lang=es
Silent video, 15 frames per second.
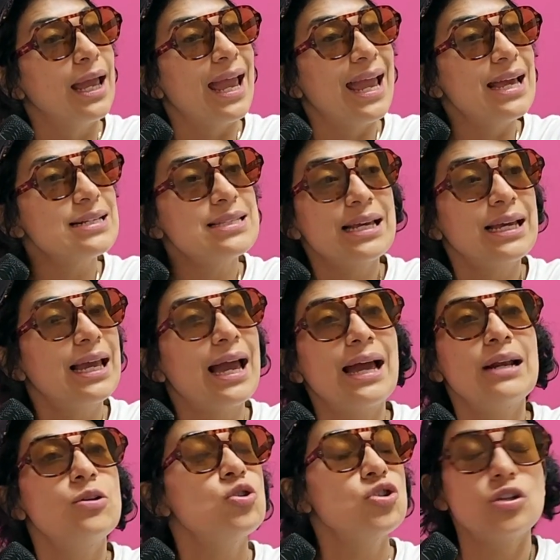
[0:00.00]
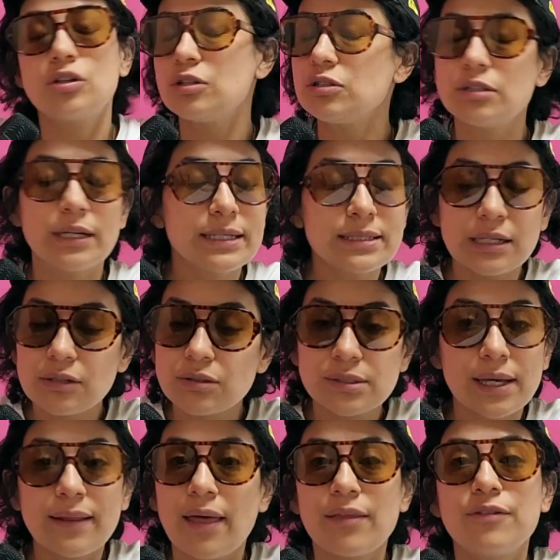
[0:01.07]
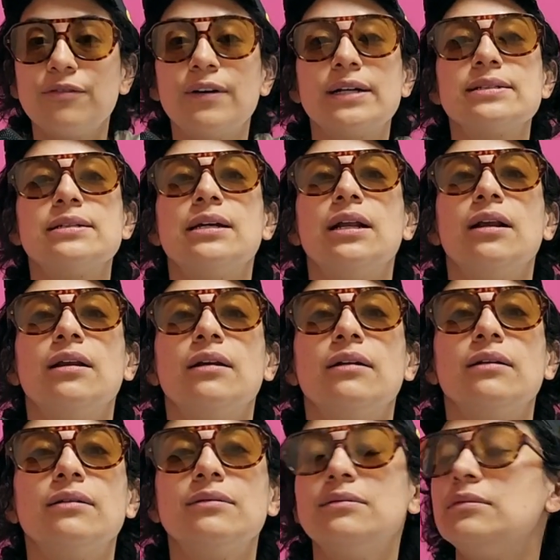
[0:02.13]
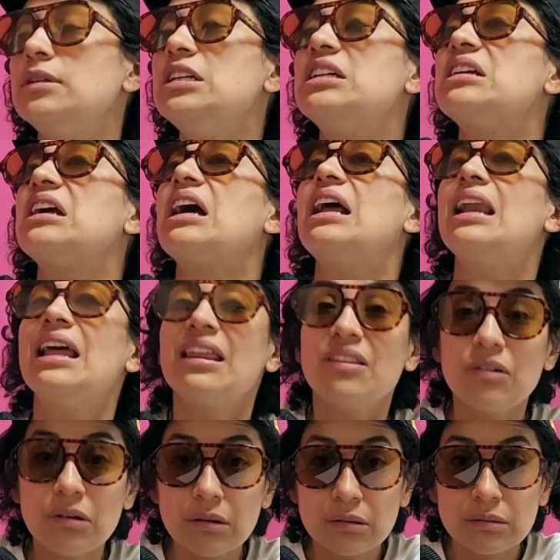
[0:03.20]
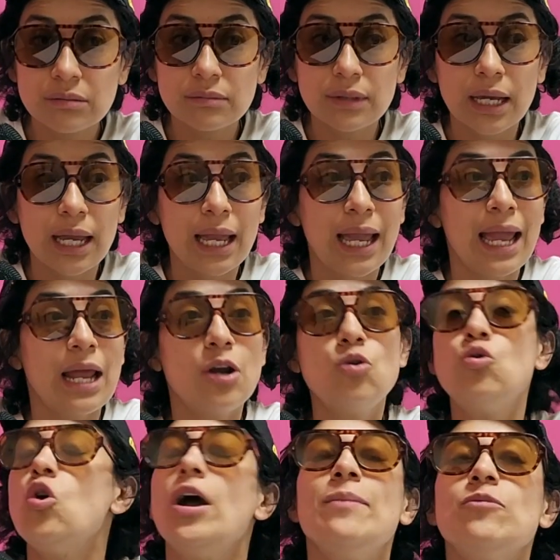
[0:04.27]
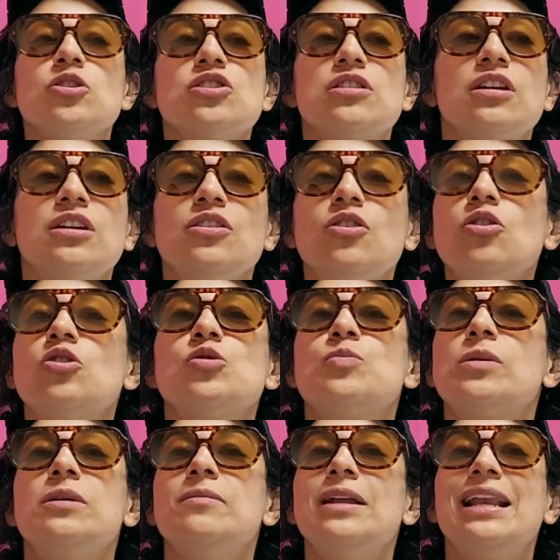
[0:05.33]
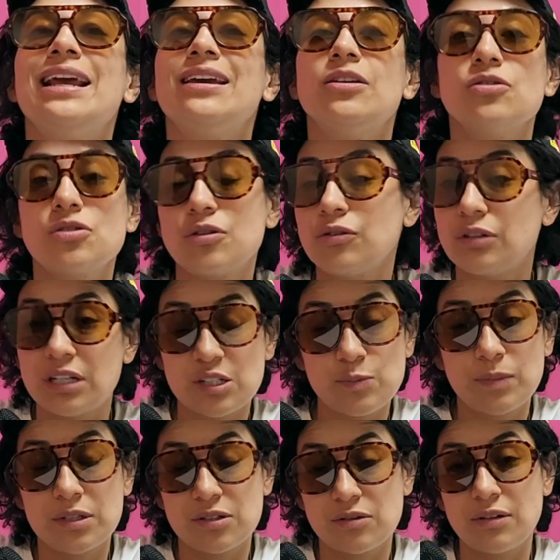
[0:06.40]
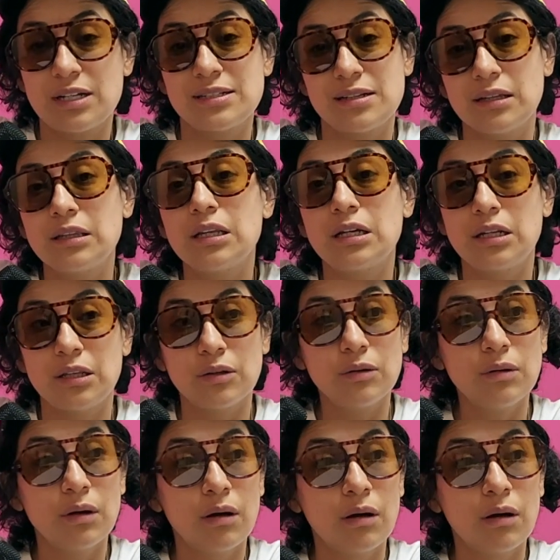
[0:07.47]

es de que a nosotros nada se nos ha dado fácil, ni regalado. No hemos tenido los privilegios que otras personas han tenido,